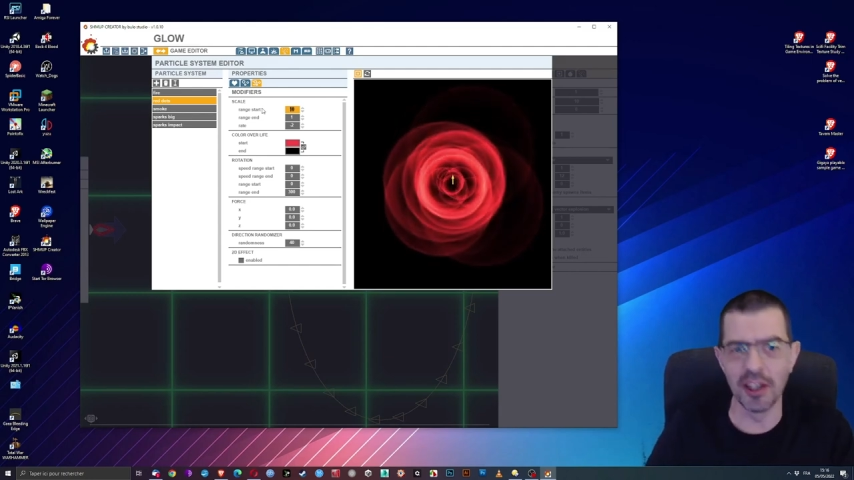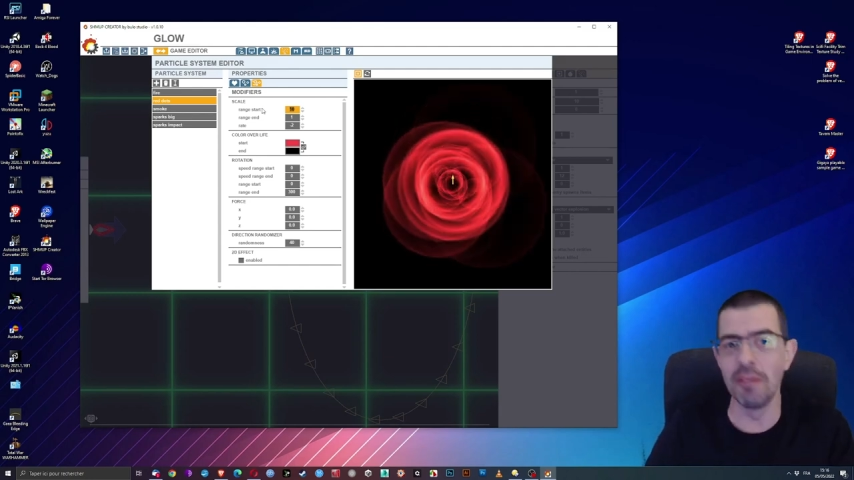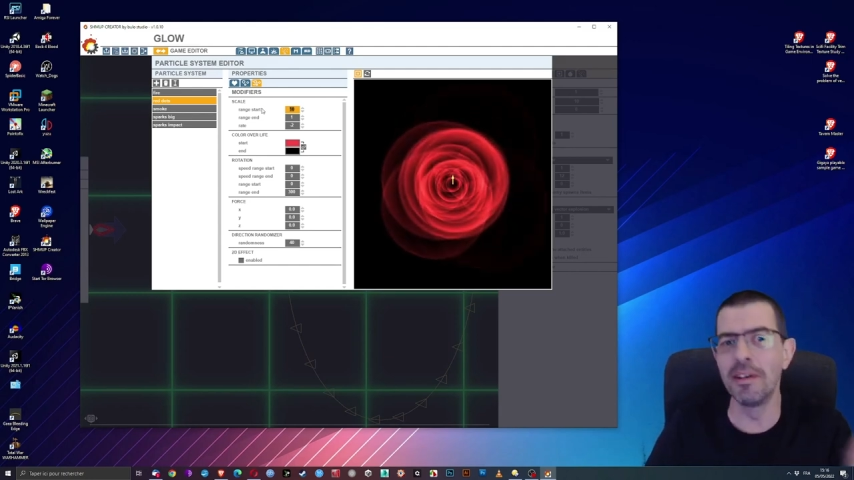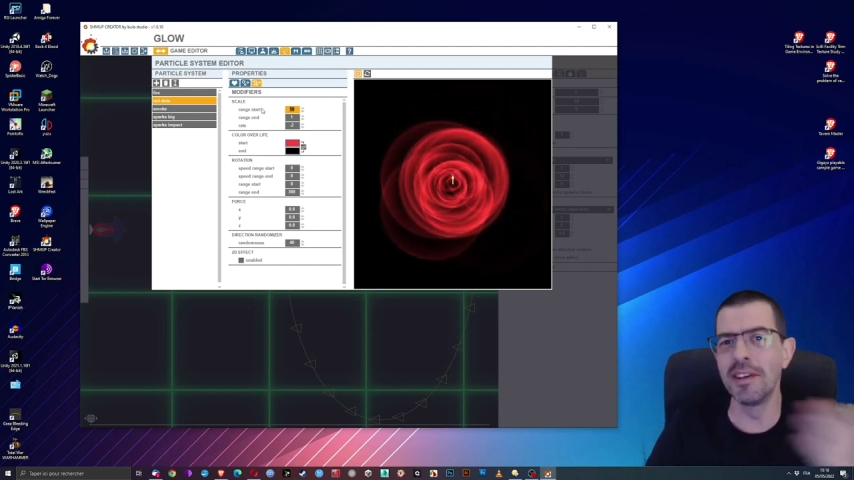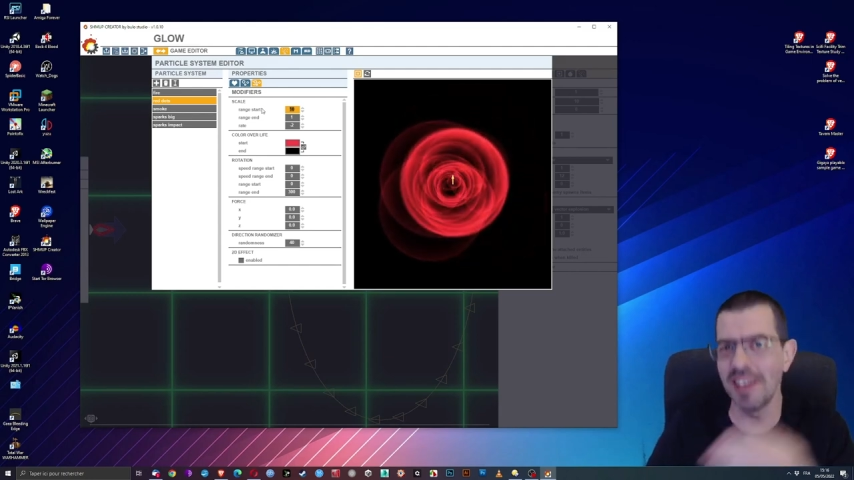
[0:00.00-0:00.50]
que
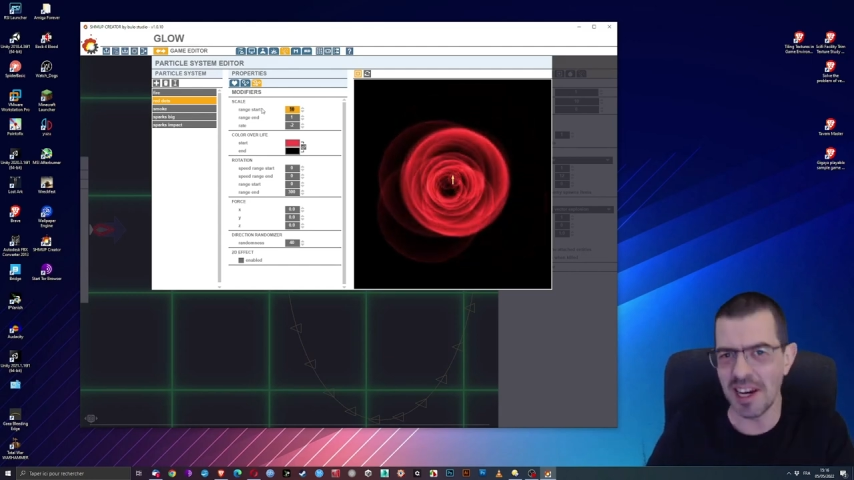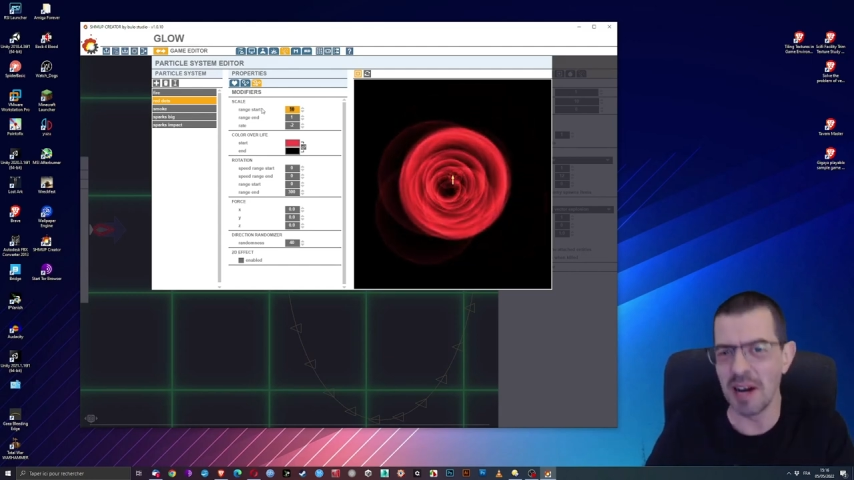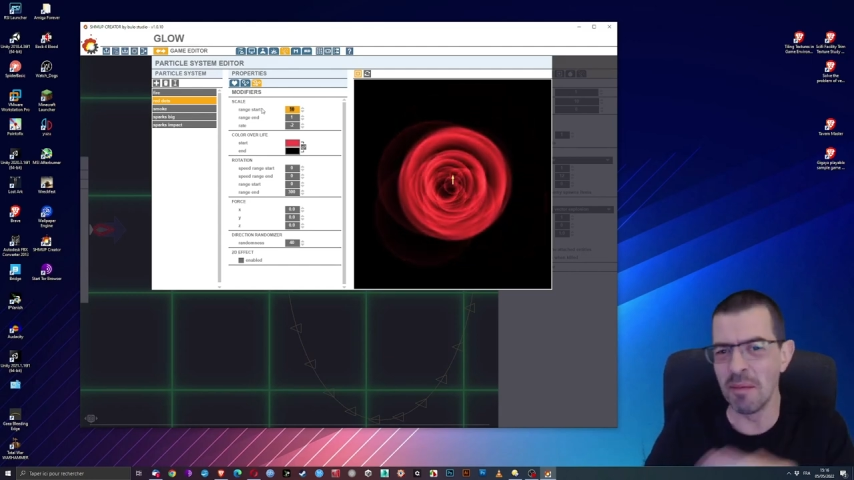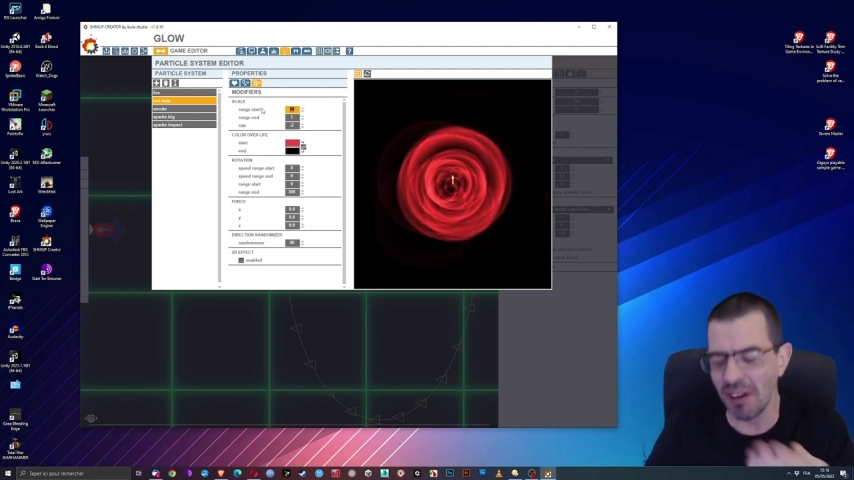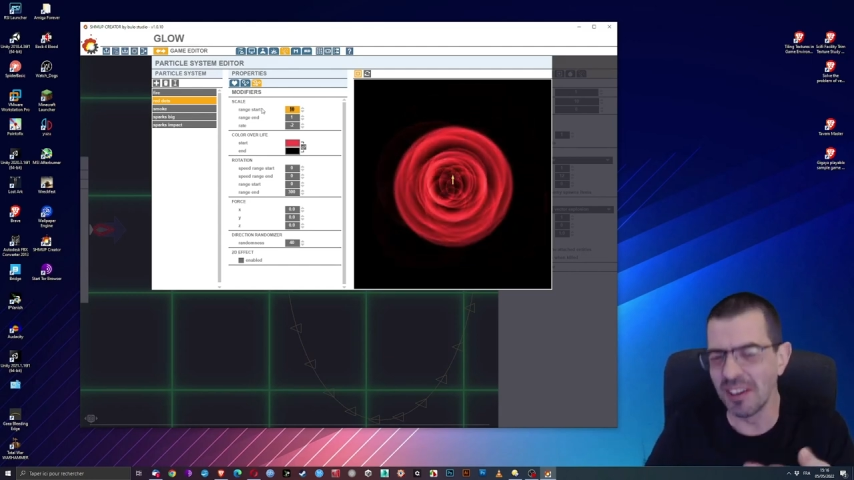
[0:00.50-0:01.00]
vous allez
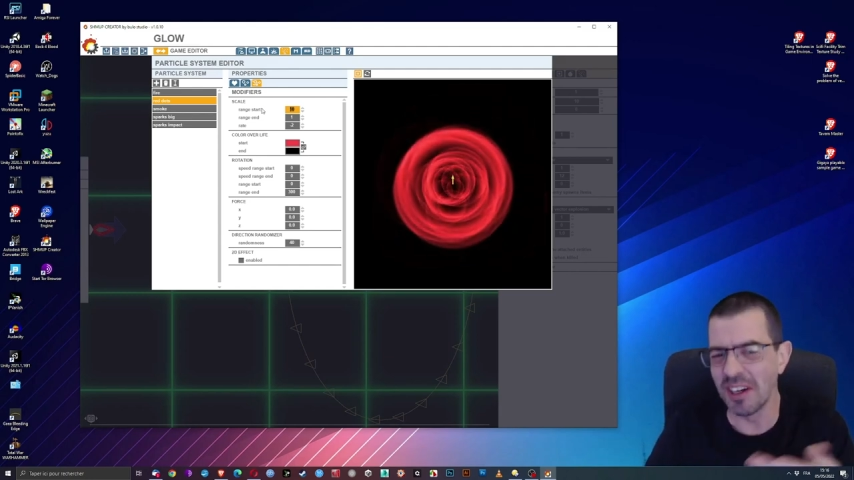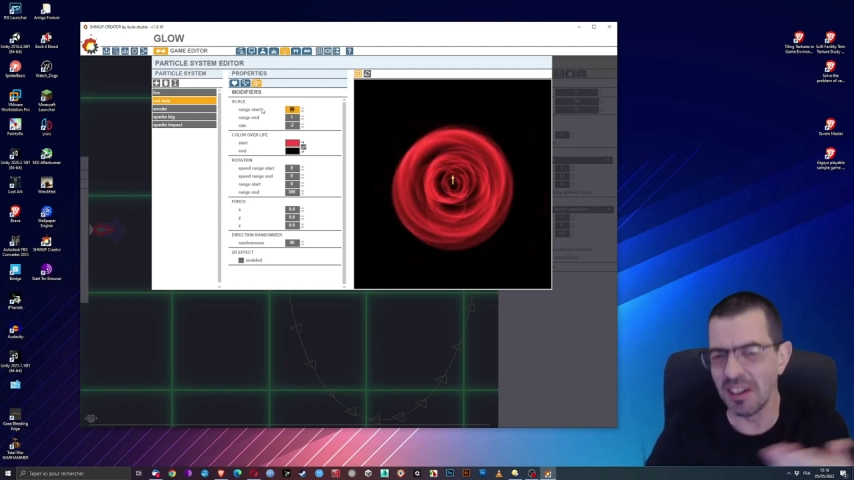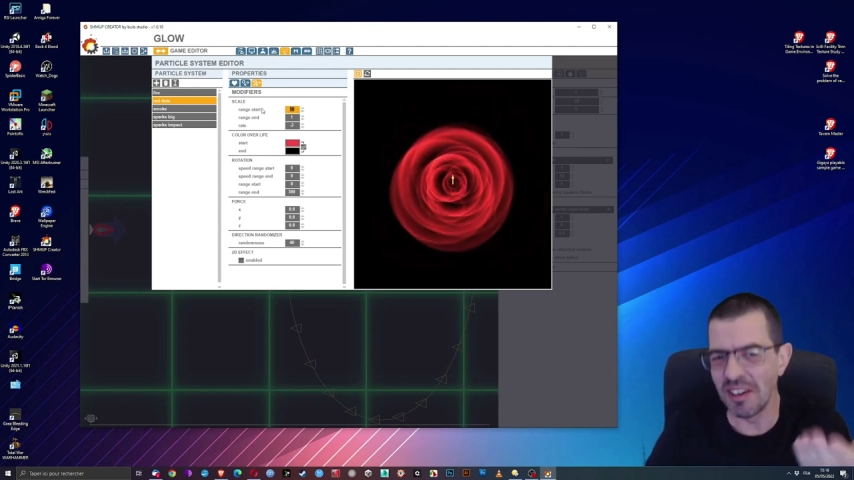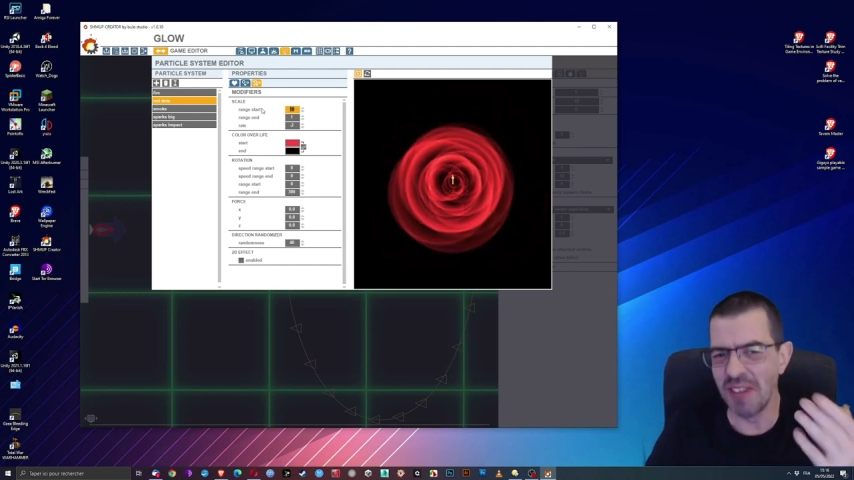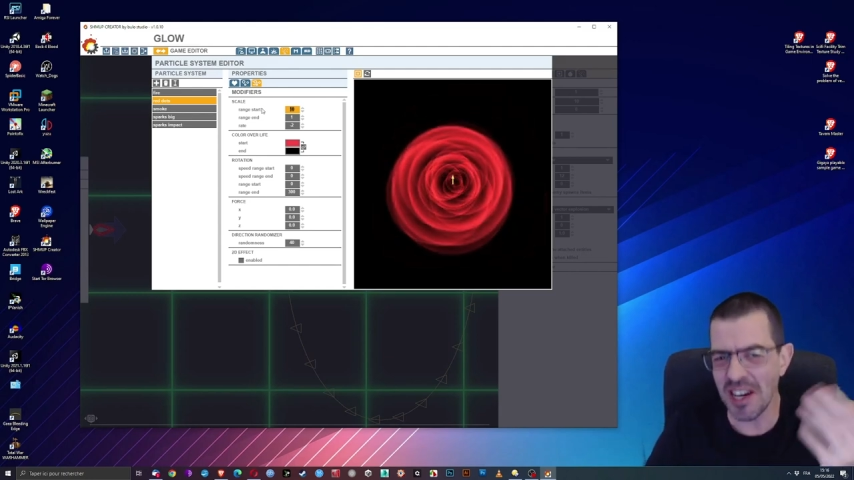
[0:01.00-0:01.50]
apprendre
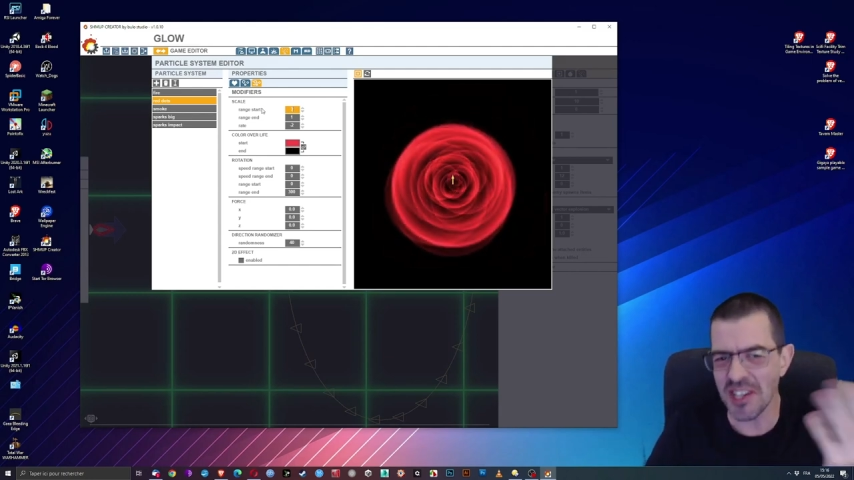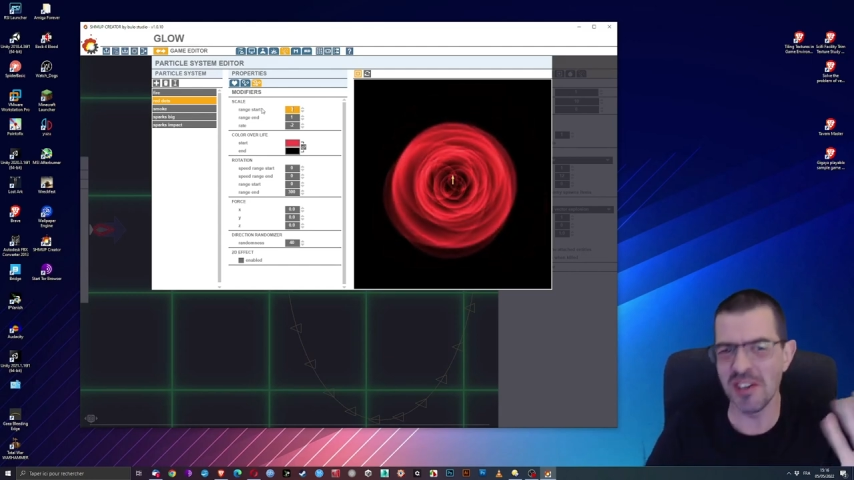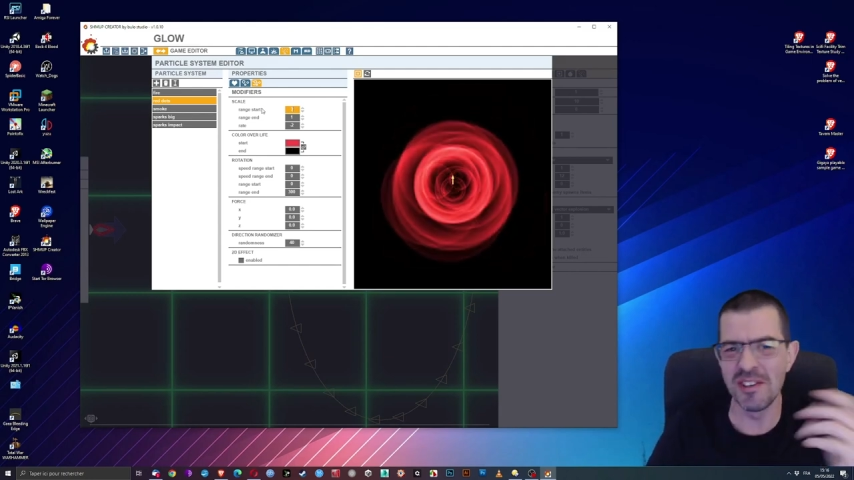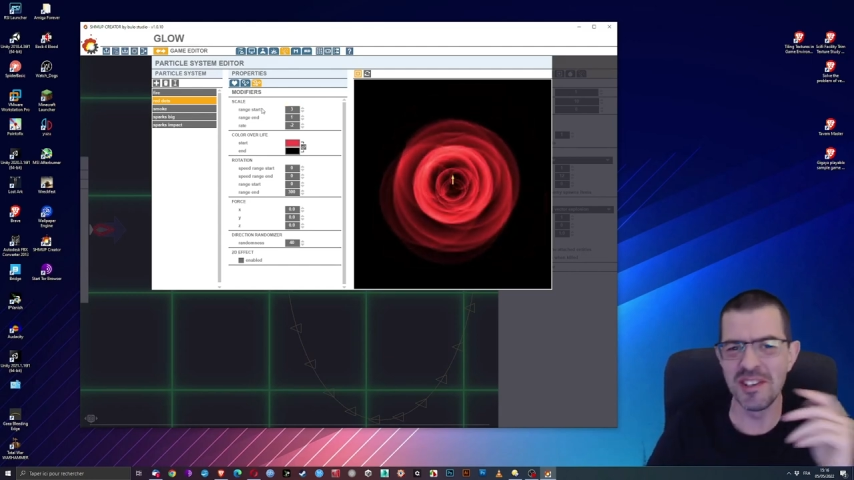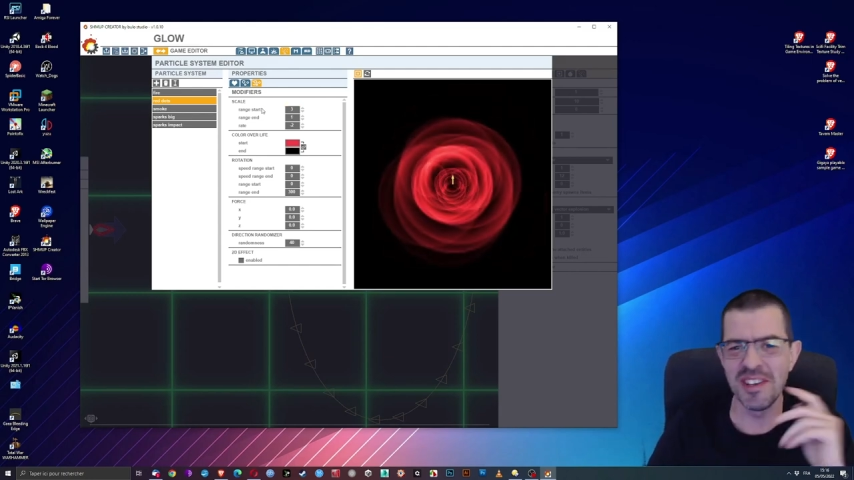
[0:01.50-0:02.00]
comment marche le
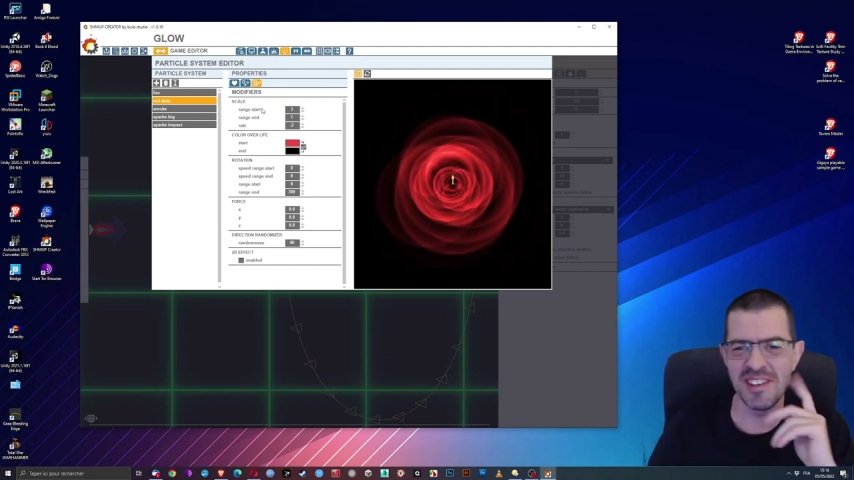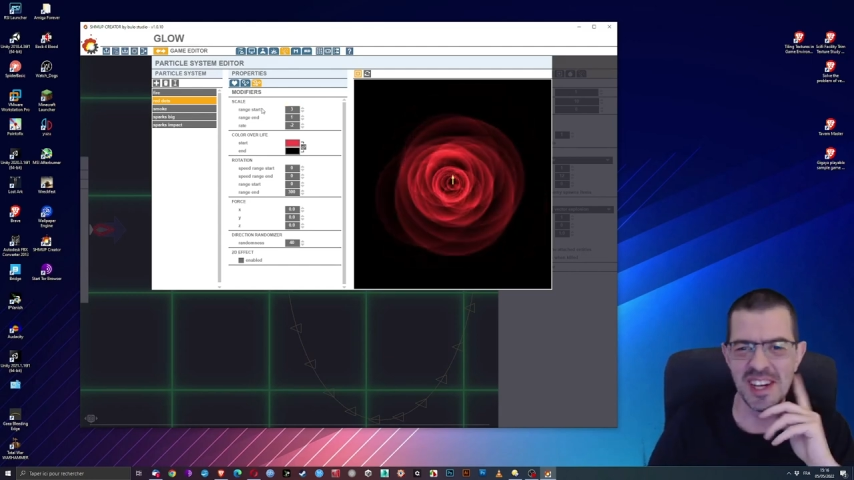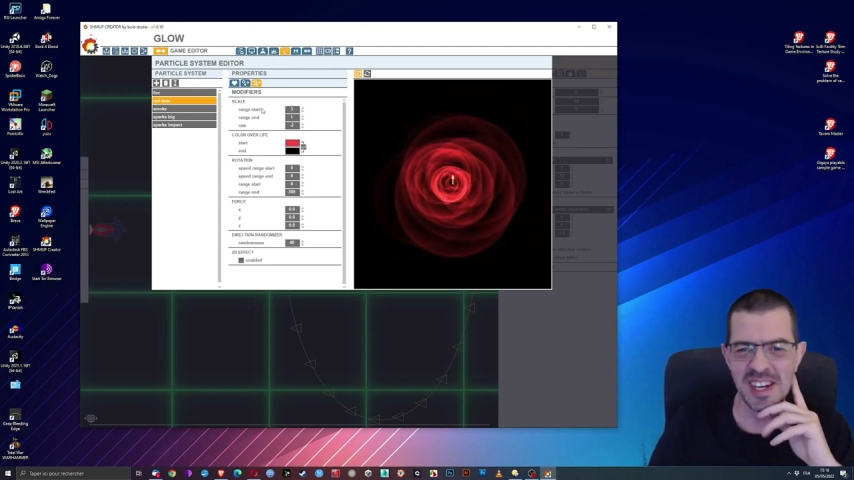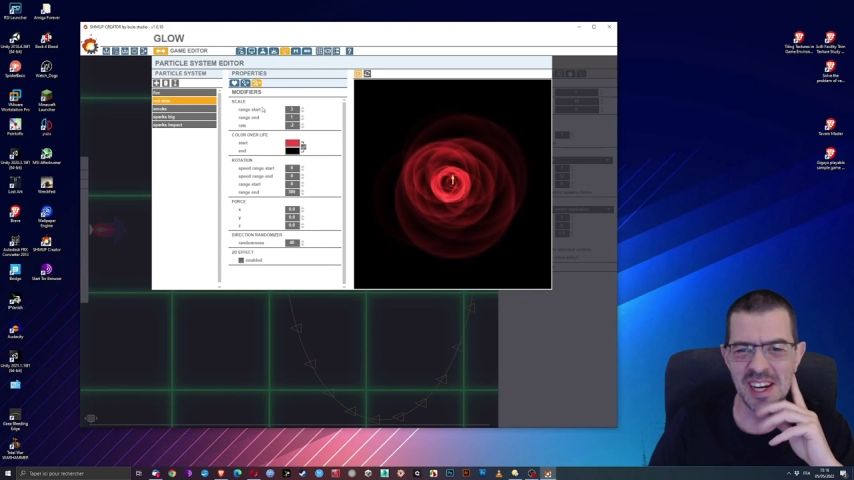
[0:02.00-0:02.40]
logiciel.